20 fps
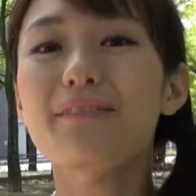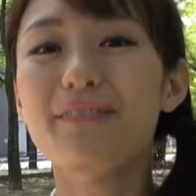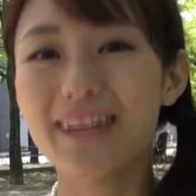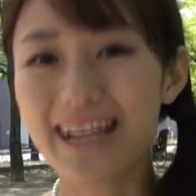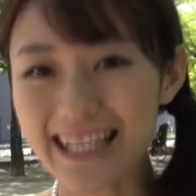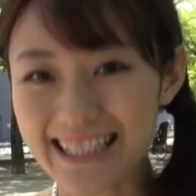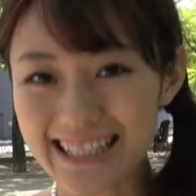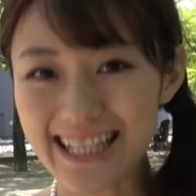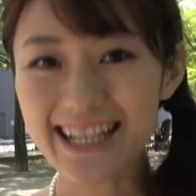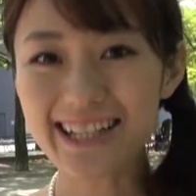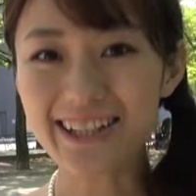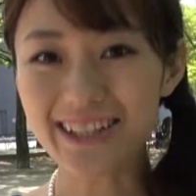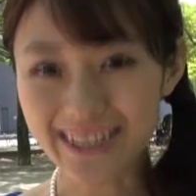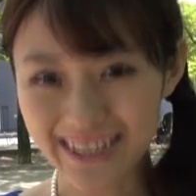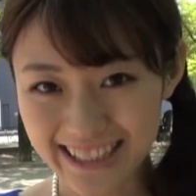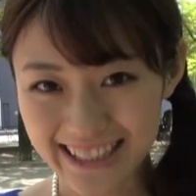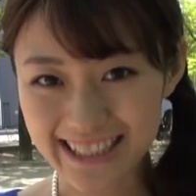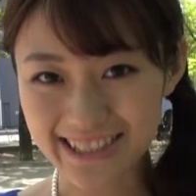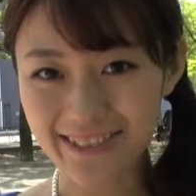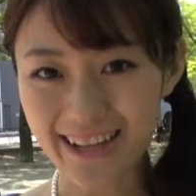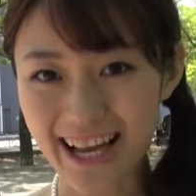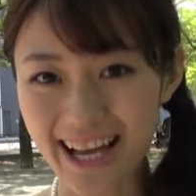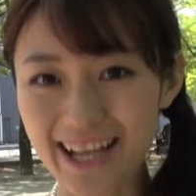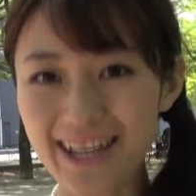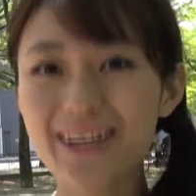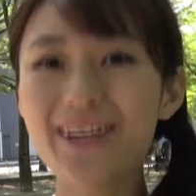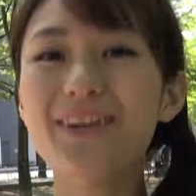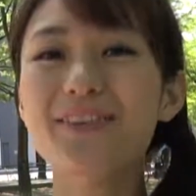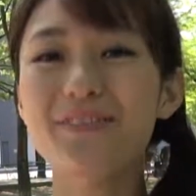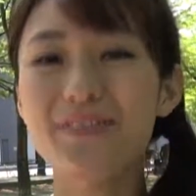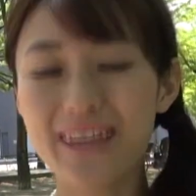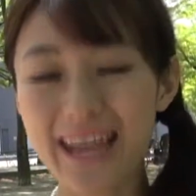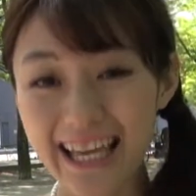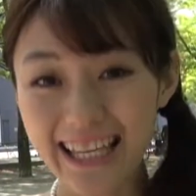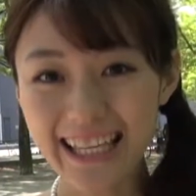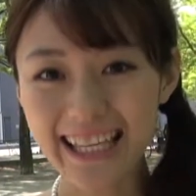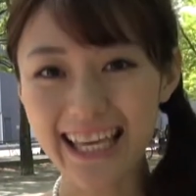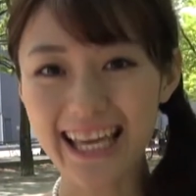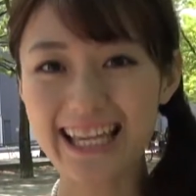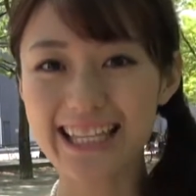皆さんこんにちは宮
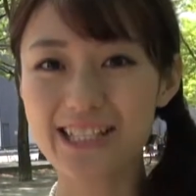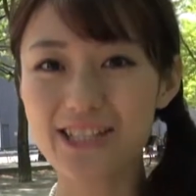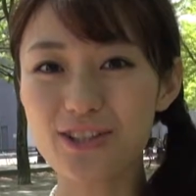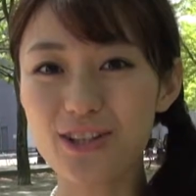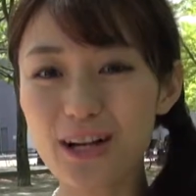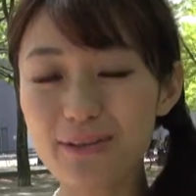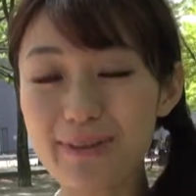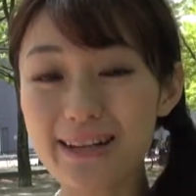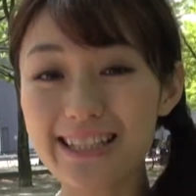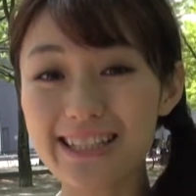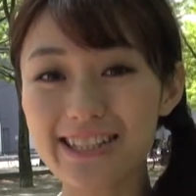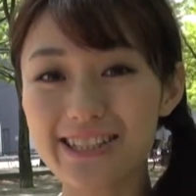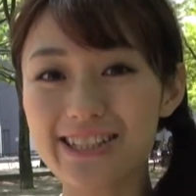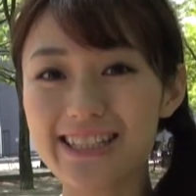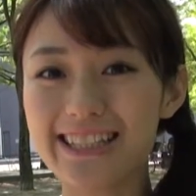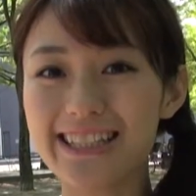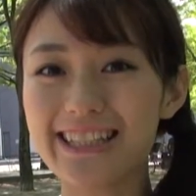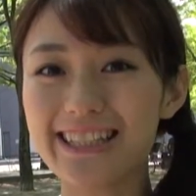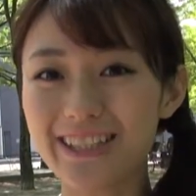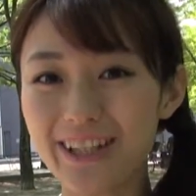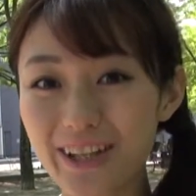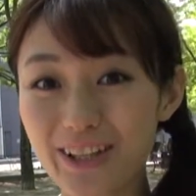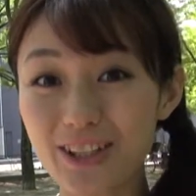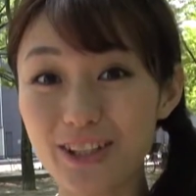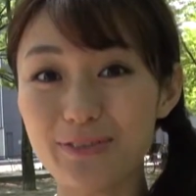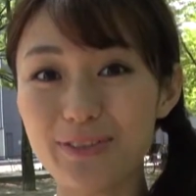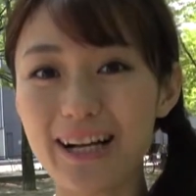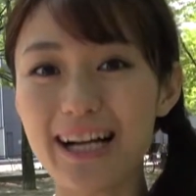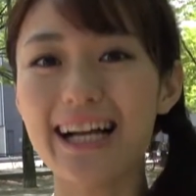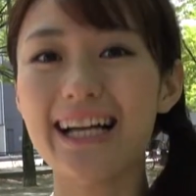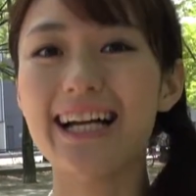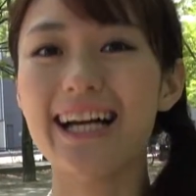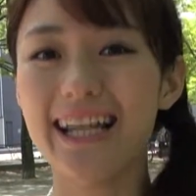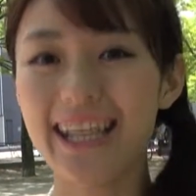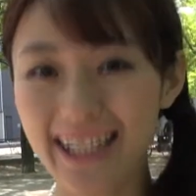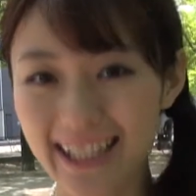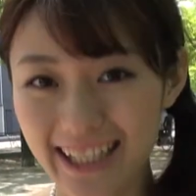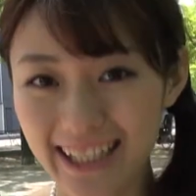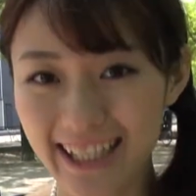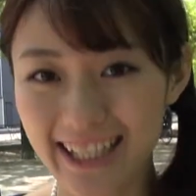城県塩釜市出身の熊谷
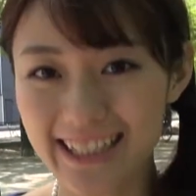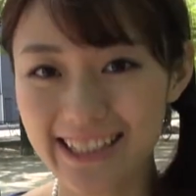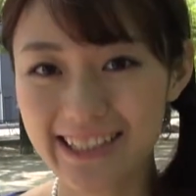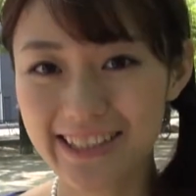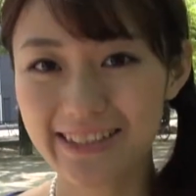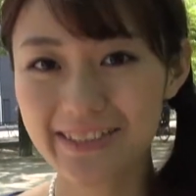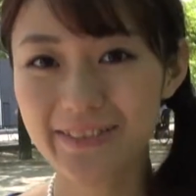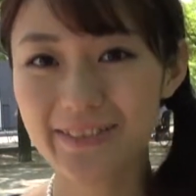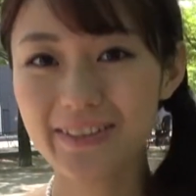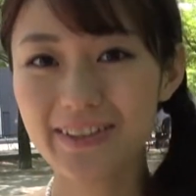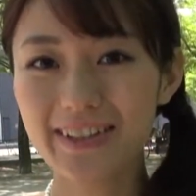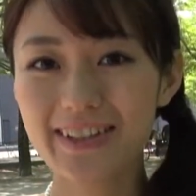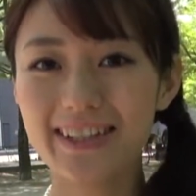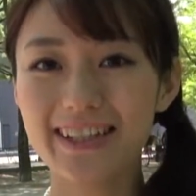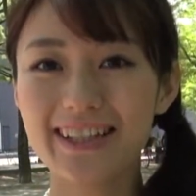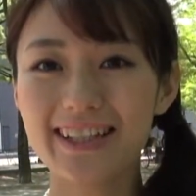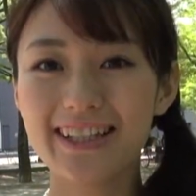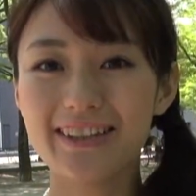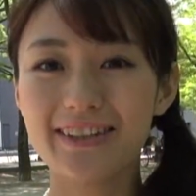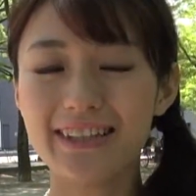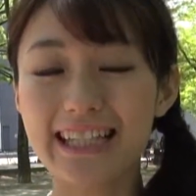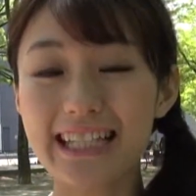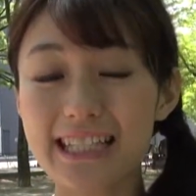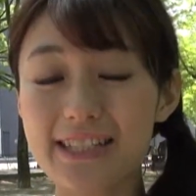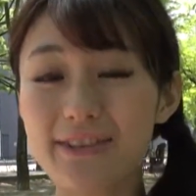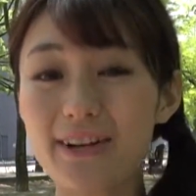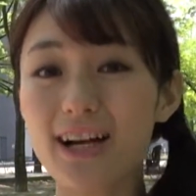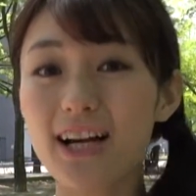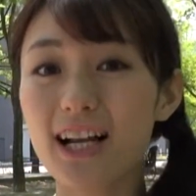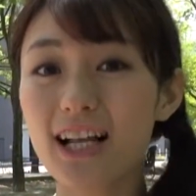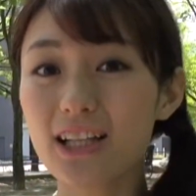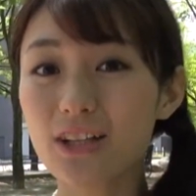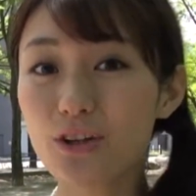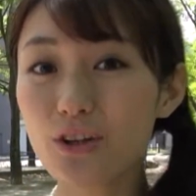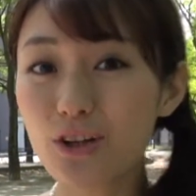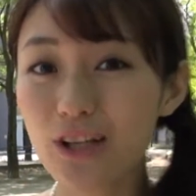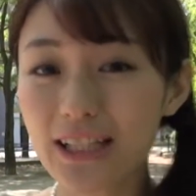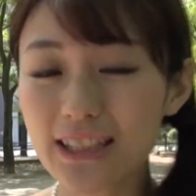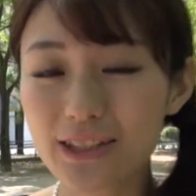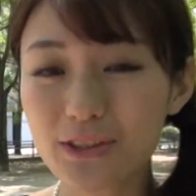彩香です私は体を
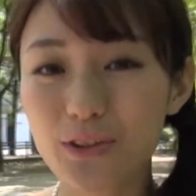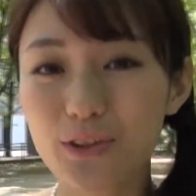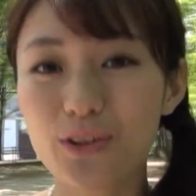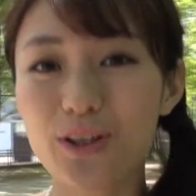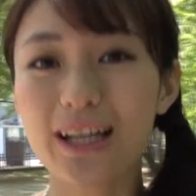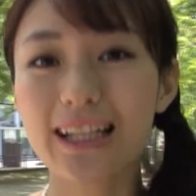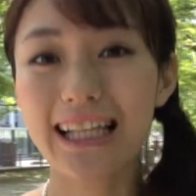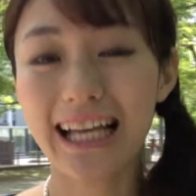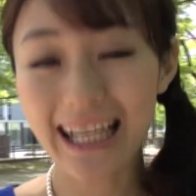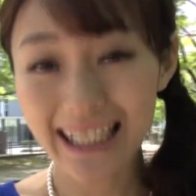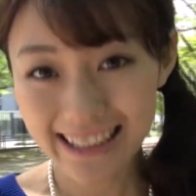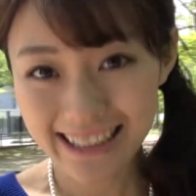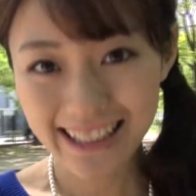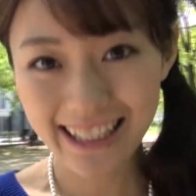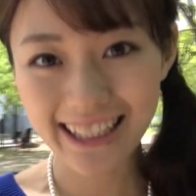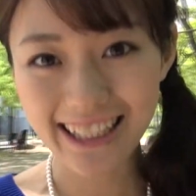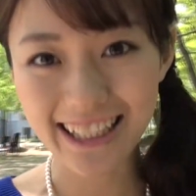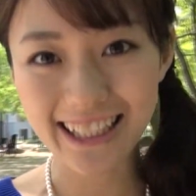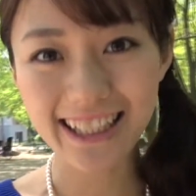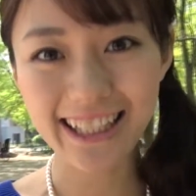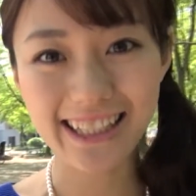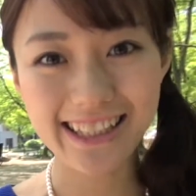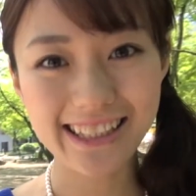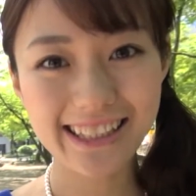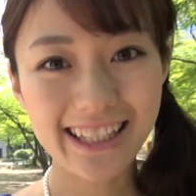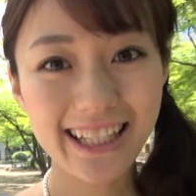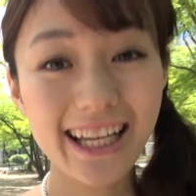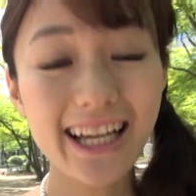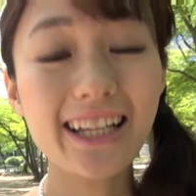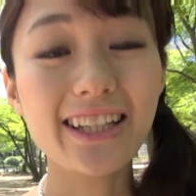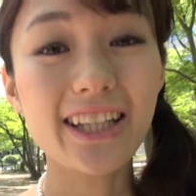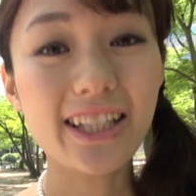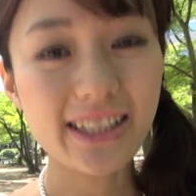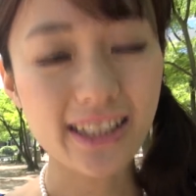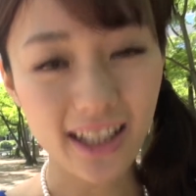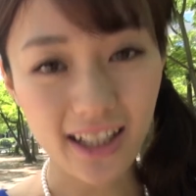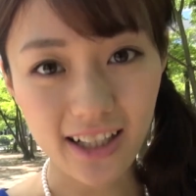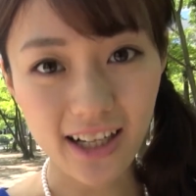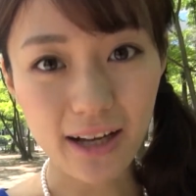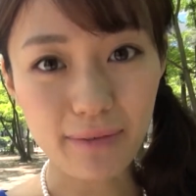動かすことが大好きなんですで
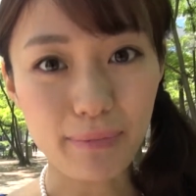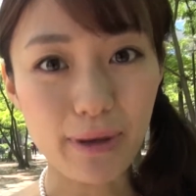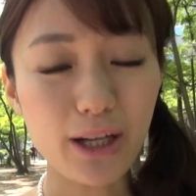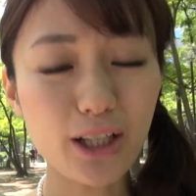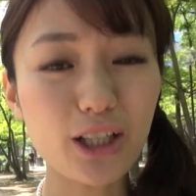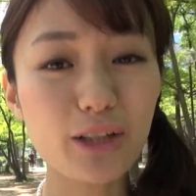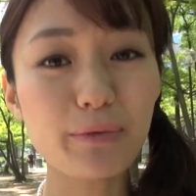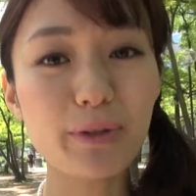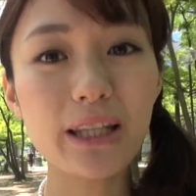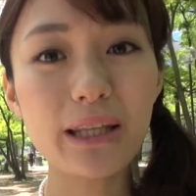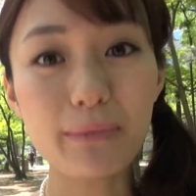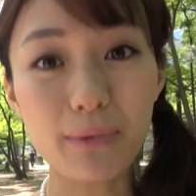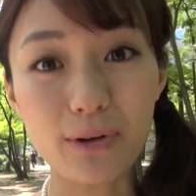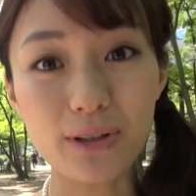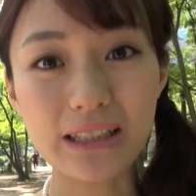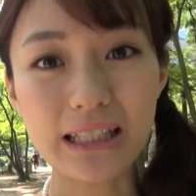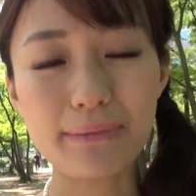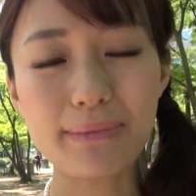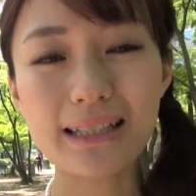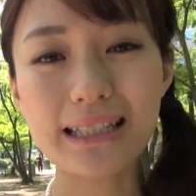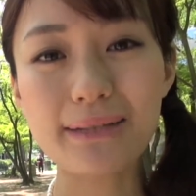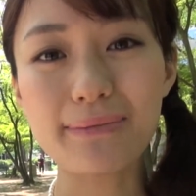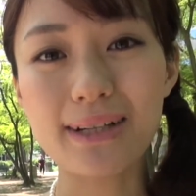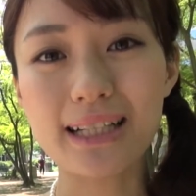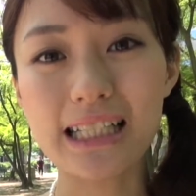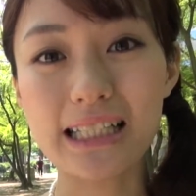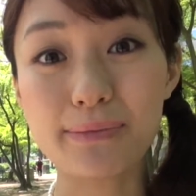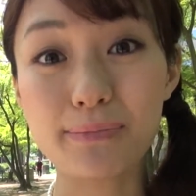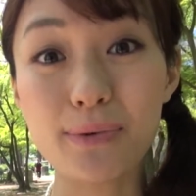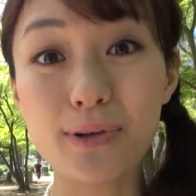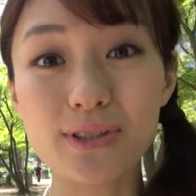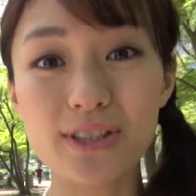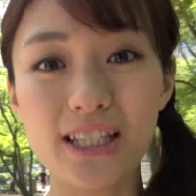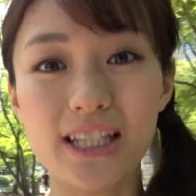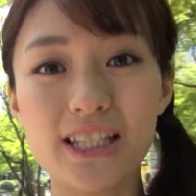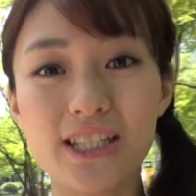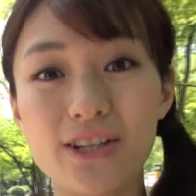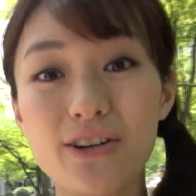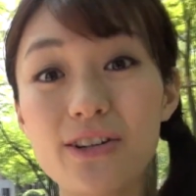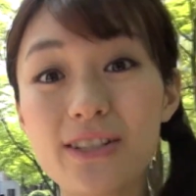すから番組でもさまざまなスポーツ
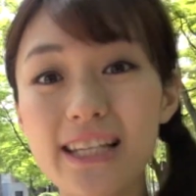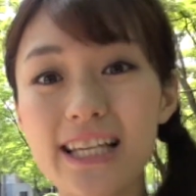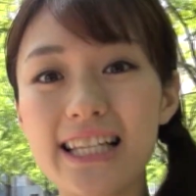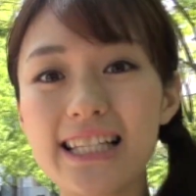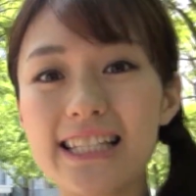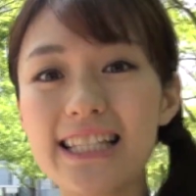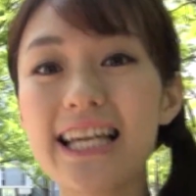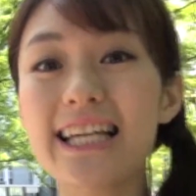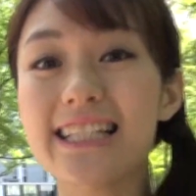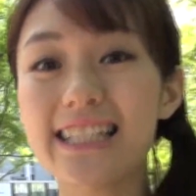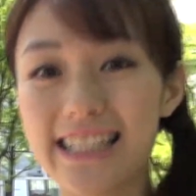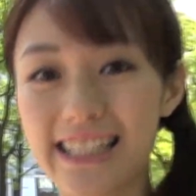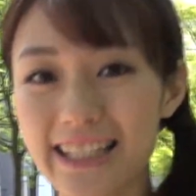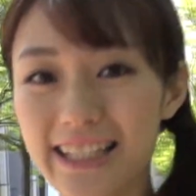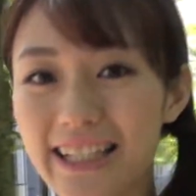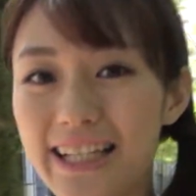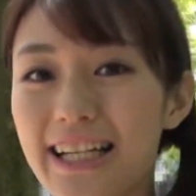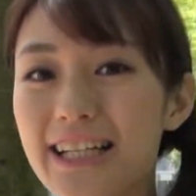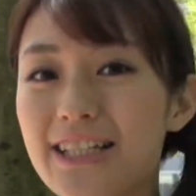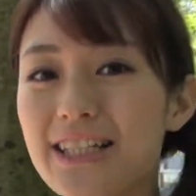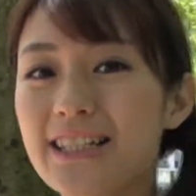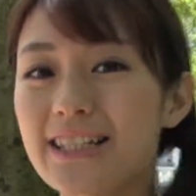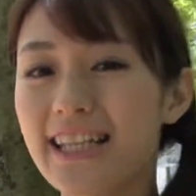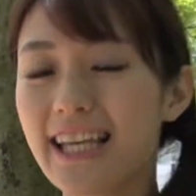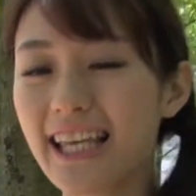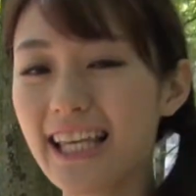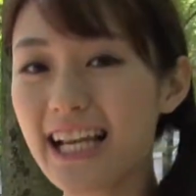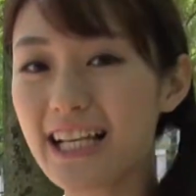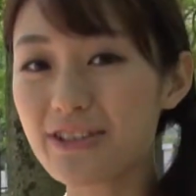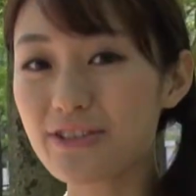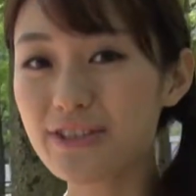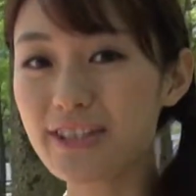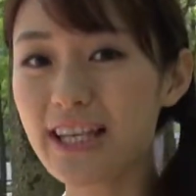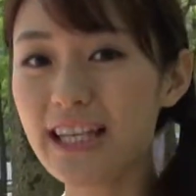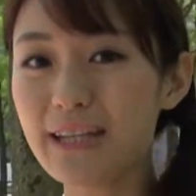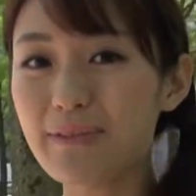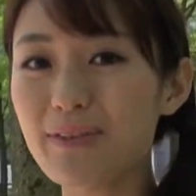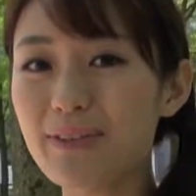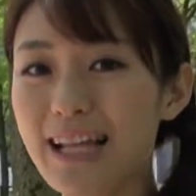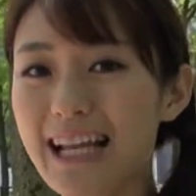に挑戦したいし素敵な女
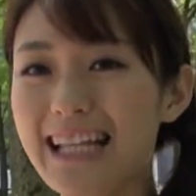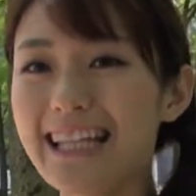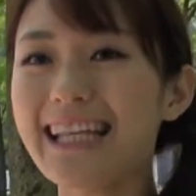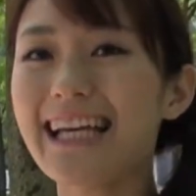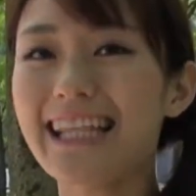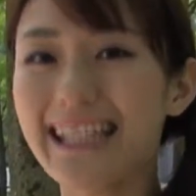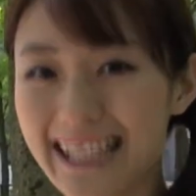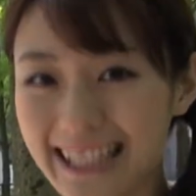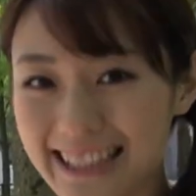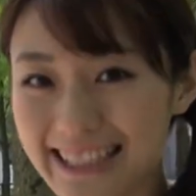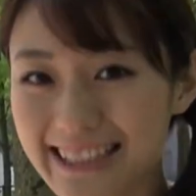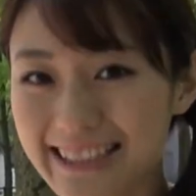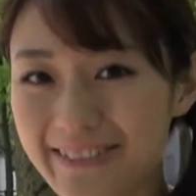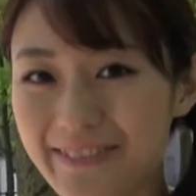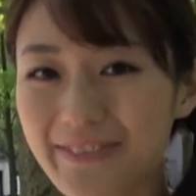性にもなりたいです